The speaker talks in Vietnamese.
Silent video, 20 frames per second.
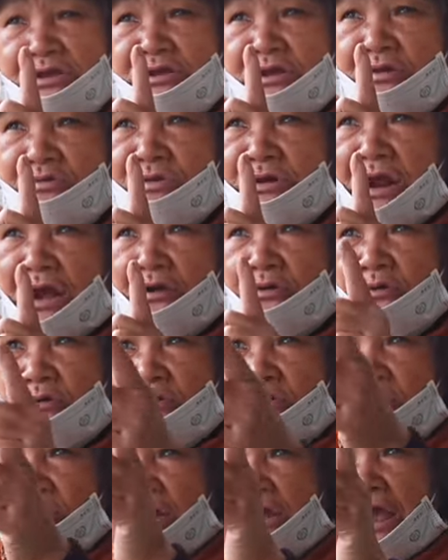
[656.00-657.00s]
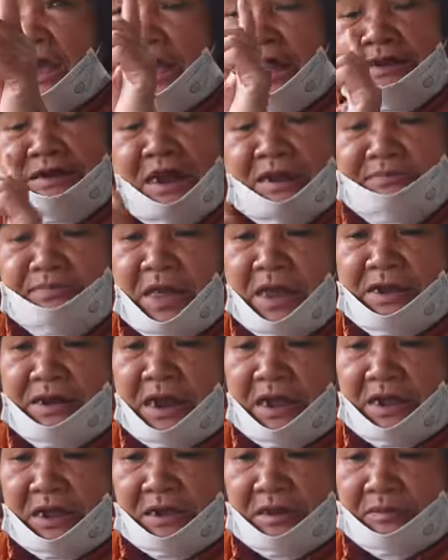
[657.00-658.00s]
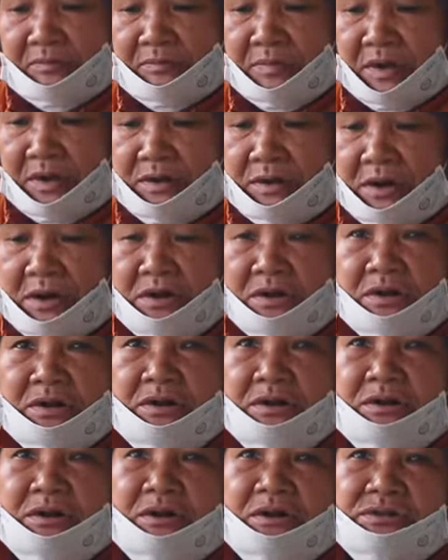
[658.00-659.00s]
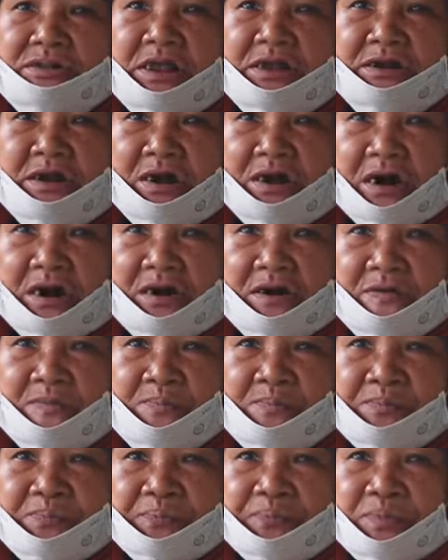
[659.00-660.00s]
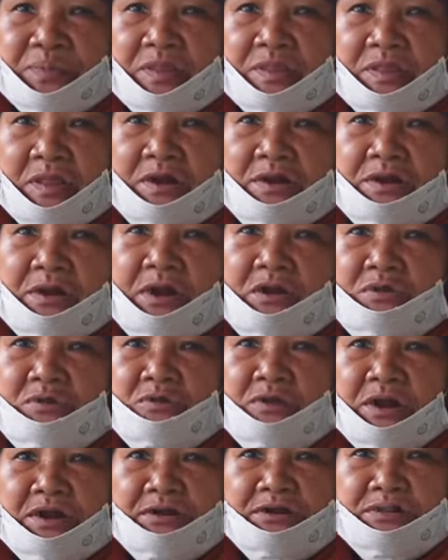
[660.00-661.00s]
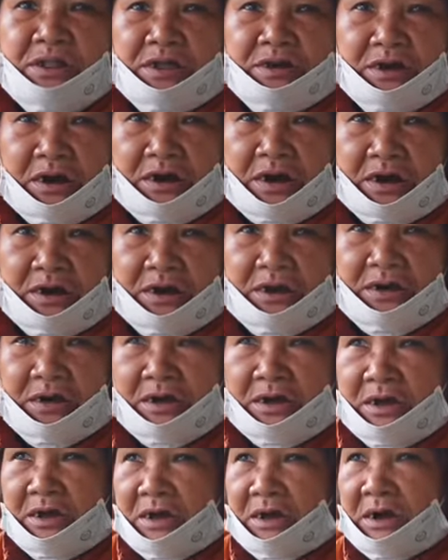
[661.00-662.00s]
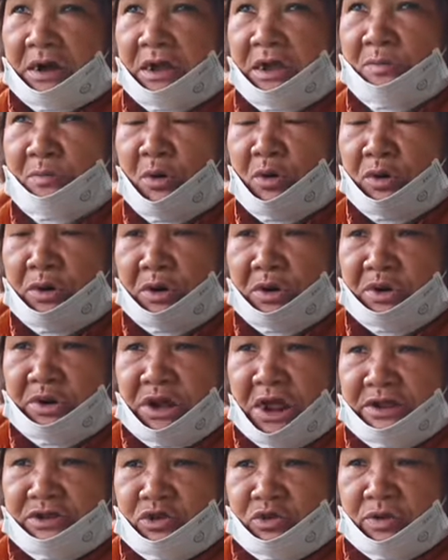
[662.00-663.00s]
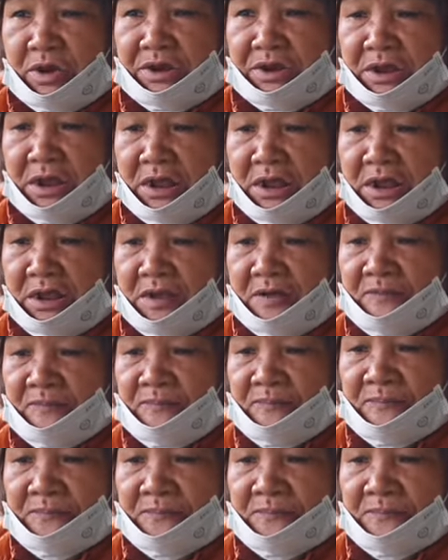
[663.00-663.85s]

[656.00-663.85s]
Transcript: chín chống tàu cái hang tam thanh này mới đựng tên lửa đựng đầu lên tên lửa dạ vâng. khi bộ đội ta chuyển đi